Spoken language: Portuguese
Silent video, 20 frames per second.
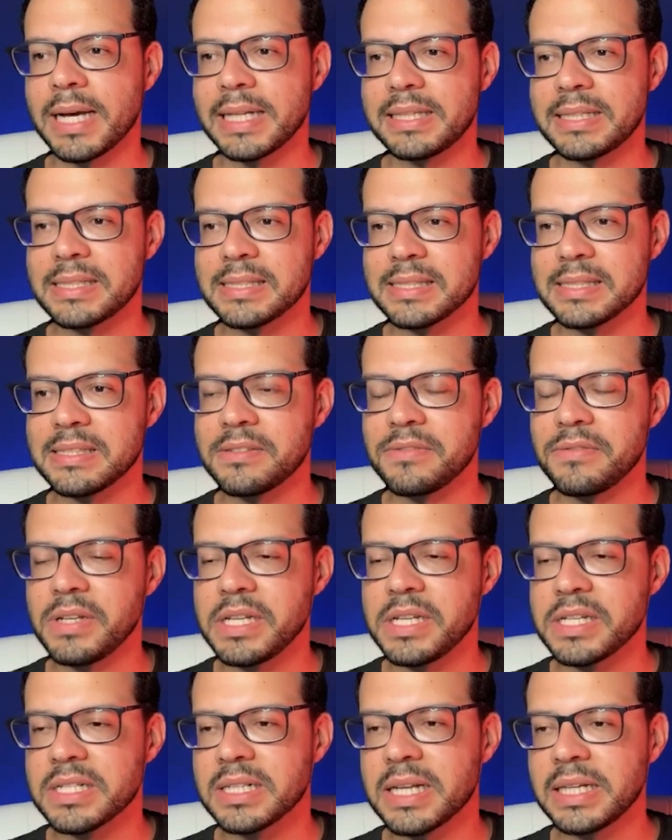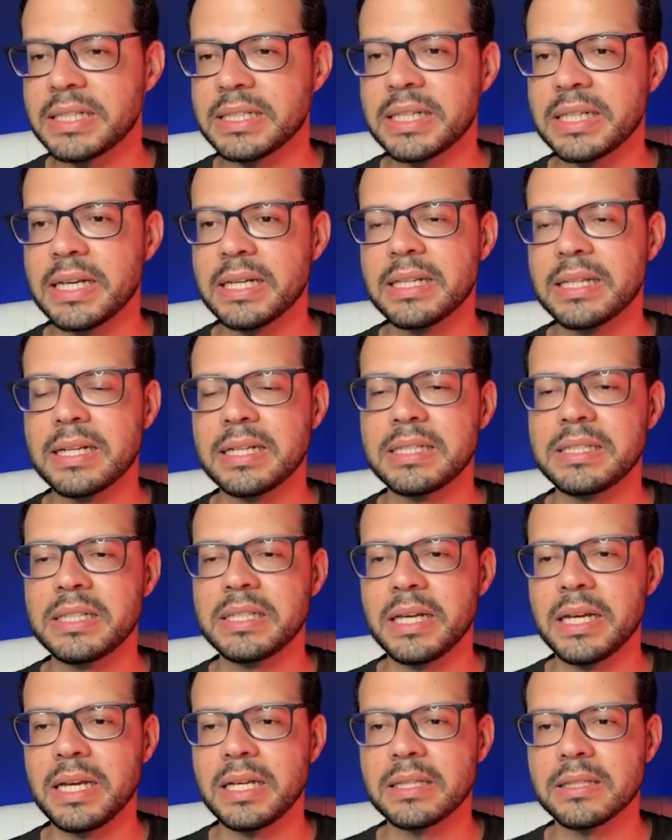320 na esquerda e na
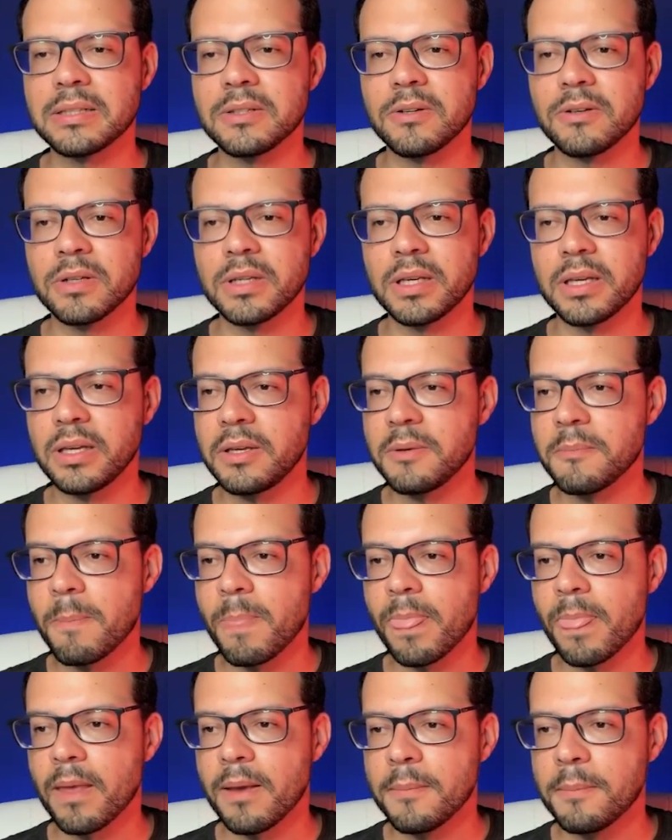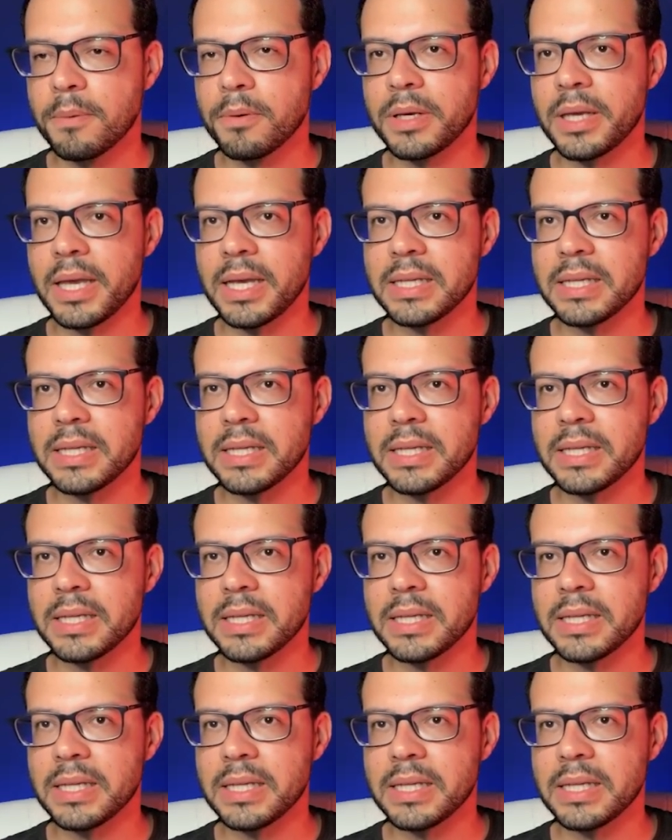direita, ok? Porque a